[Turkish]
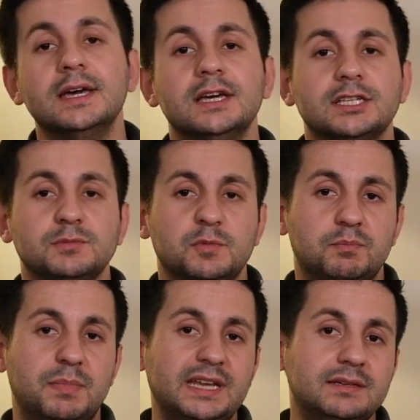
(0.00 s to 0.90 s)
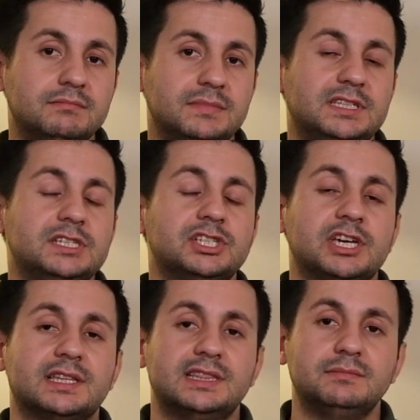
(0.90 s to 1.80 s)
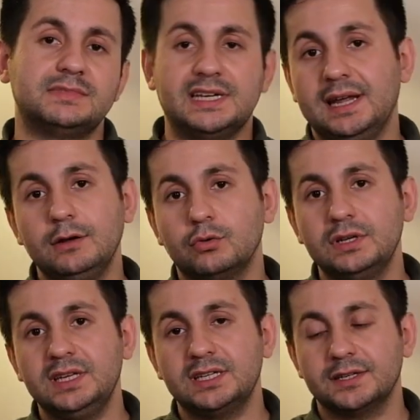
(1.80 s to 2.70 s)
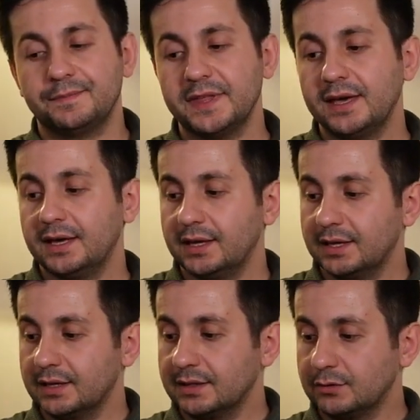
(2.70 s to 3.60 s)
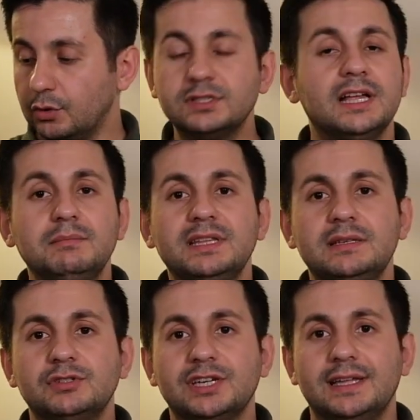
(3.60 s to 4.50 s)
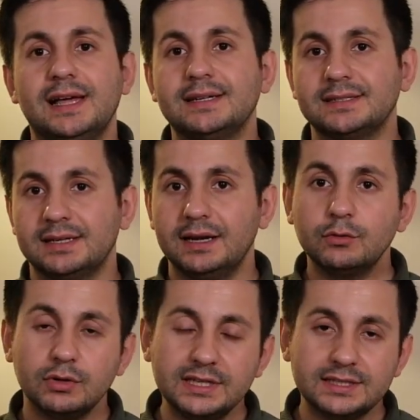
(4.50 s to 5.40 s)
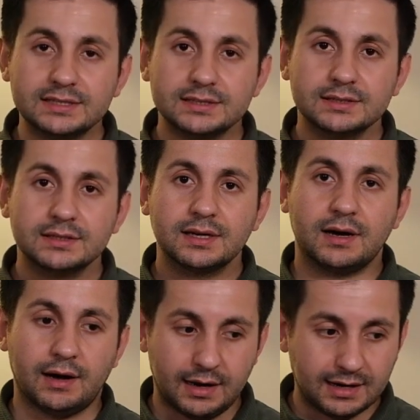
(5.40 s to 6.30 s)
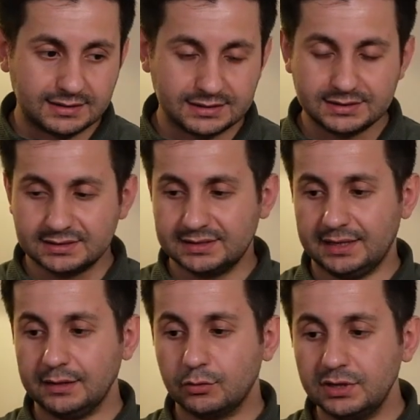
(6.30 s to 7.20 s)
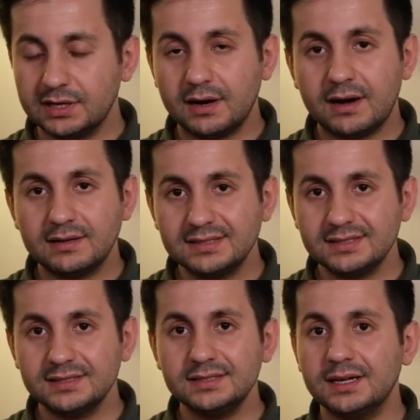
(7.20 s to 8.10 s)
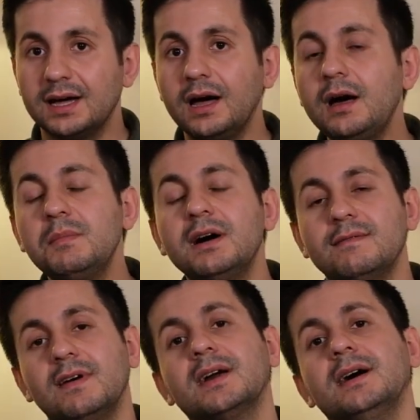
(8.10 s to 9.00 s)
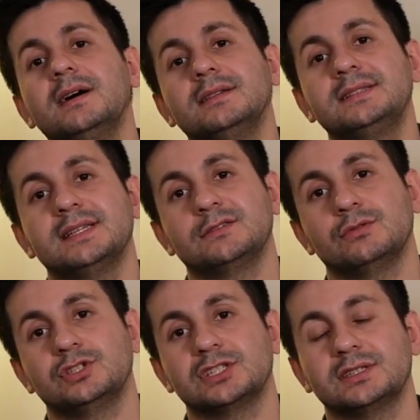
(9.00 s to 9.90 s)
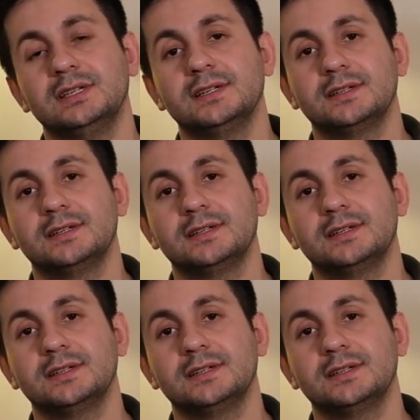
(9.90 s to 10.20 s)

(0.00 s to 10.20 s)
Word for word: Şimdi benim gidiş şeklim renal kolik. Gözlemlediğim şeyler renal kolik, ağrı, renal kolik ağrısı ama vaka diseksiyon çıktı.